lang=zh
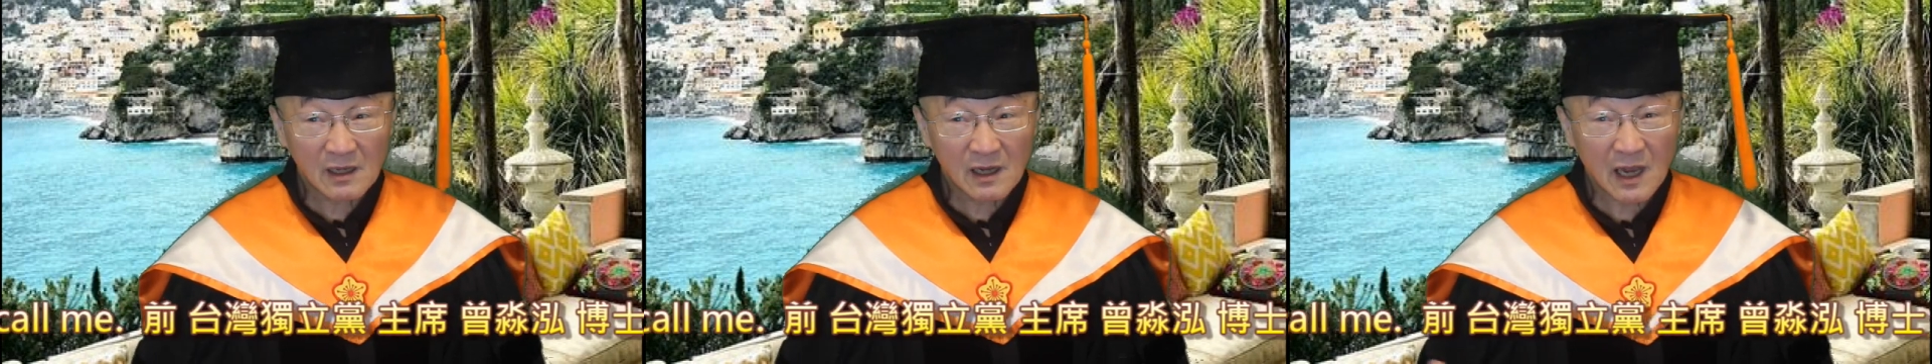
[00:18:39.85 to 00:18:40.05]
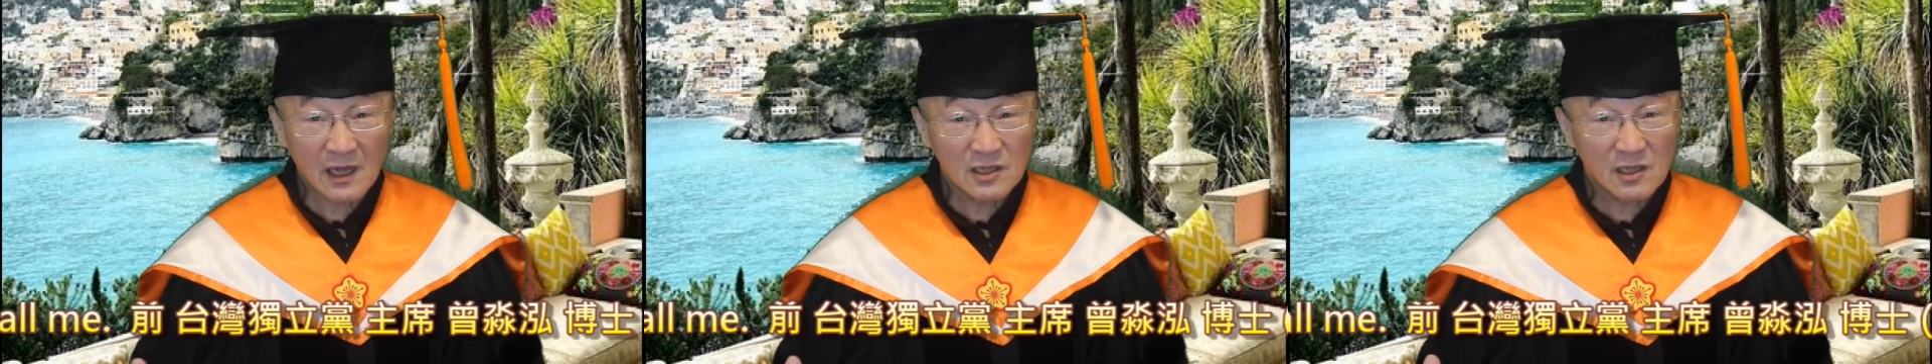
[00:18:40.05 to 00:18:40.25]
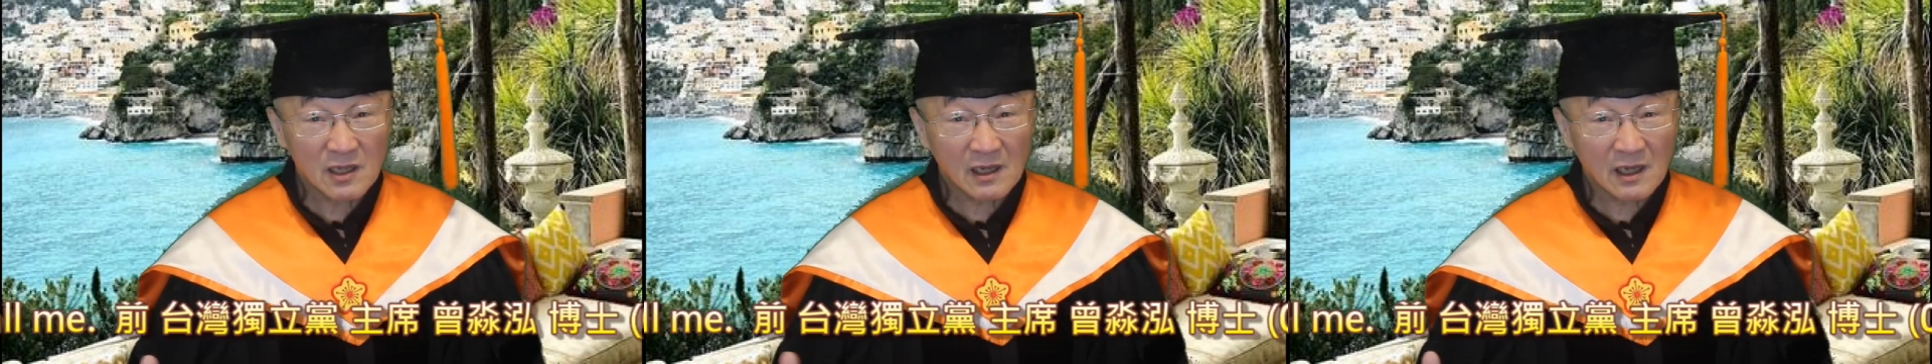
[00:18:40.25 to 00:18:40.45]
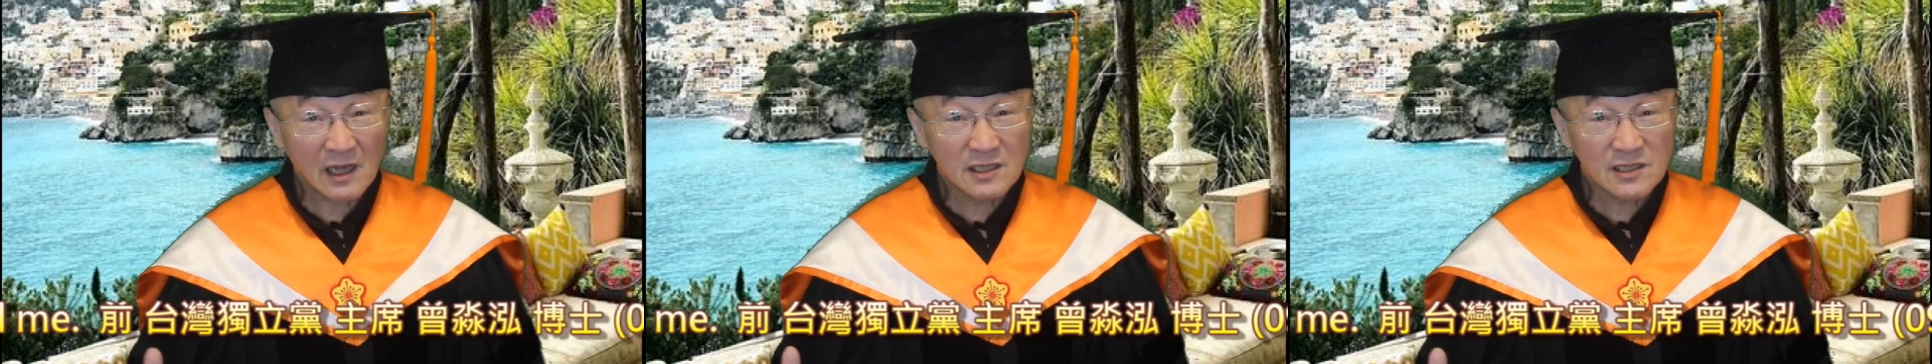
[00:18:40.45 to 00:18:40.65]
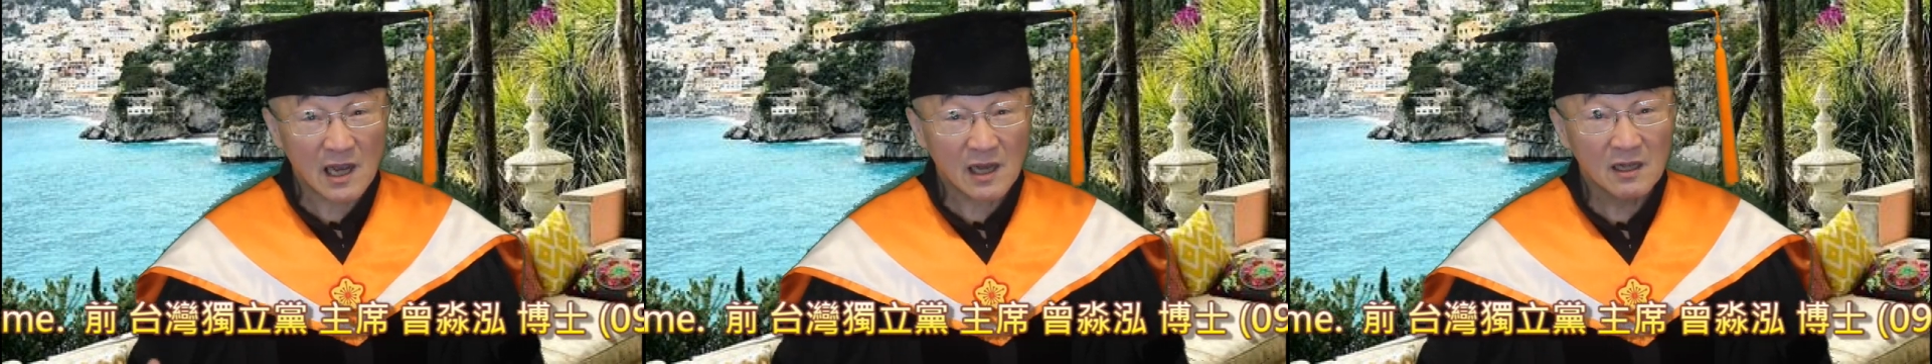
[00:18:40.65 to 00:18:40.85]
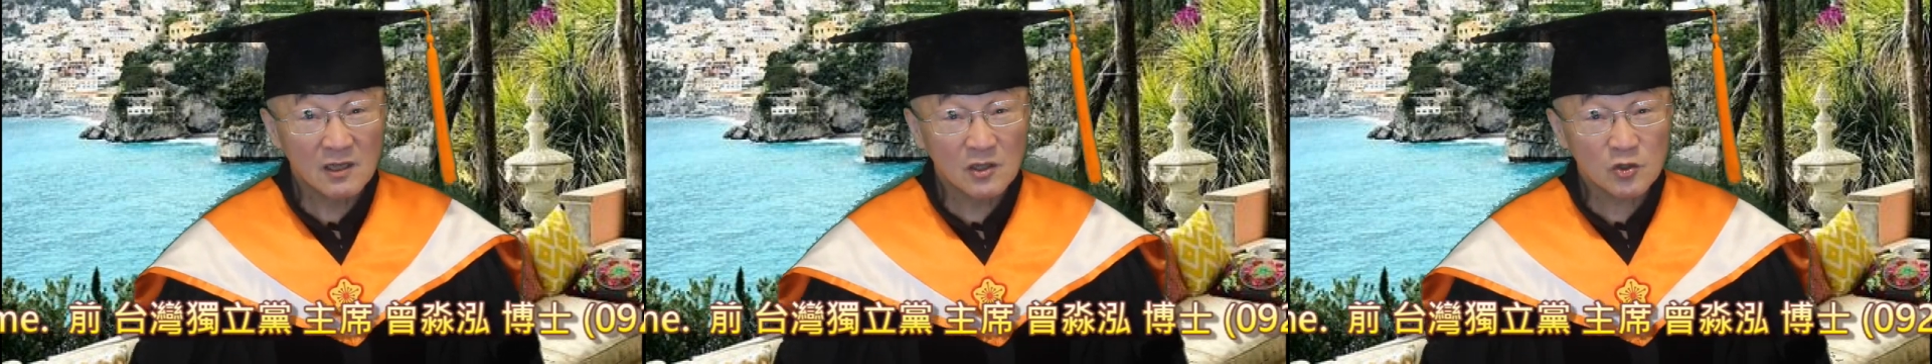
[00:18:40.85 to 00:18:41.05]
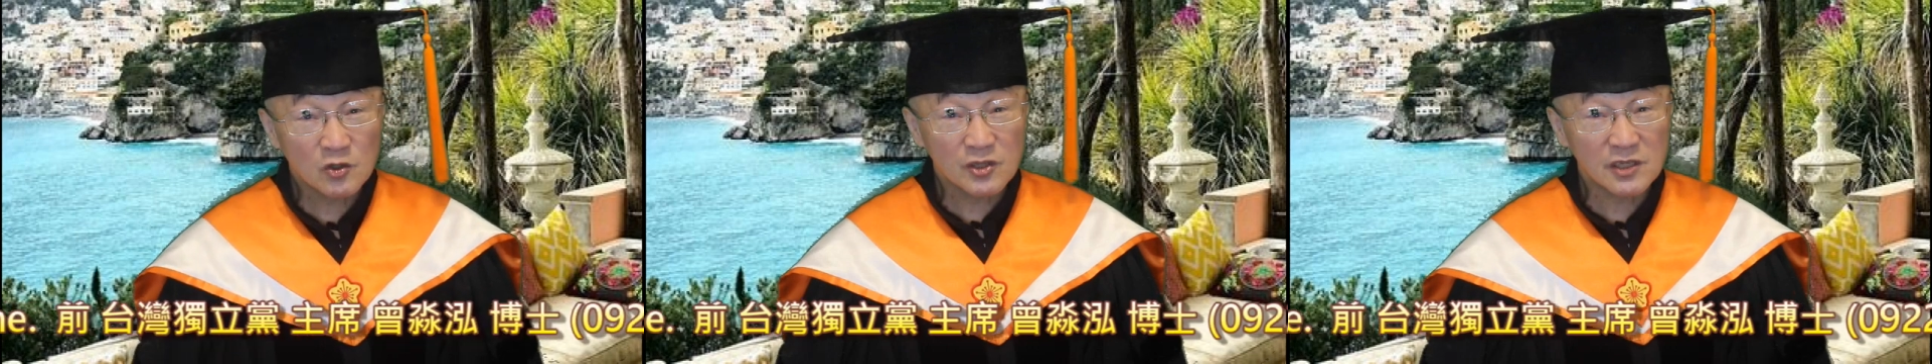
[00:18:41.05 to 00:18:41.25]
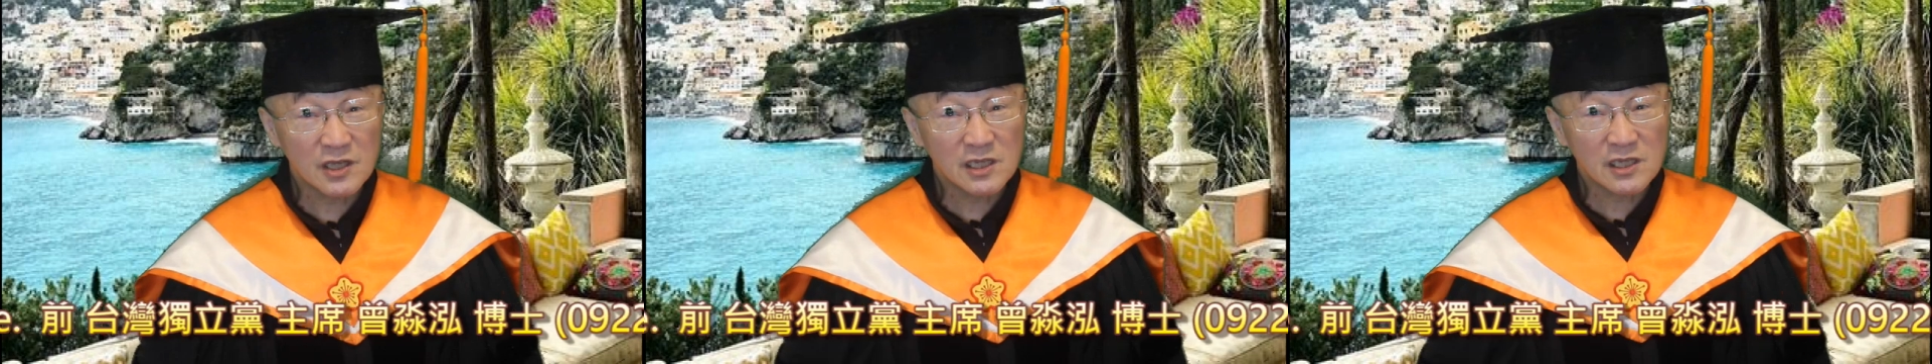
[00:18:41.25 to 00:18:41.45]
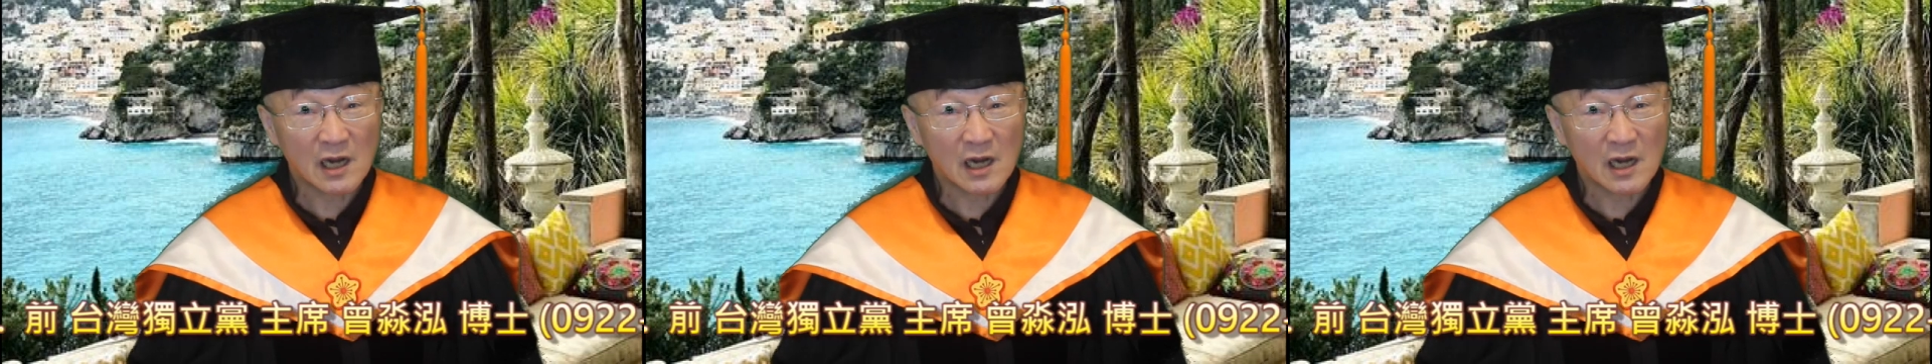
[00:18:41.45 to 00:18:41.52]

开开讲就直接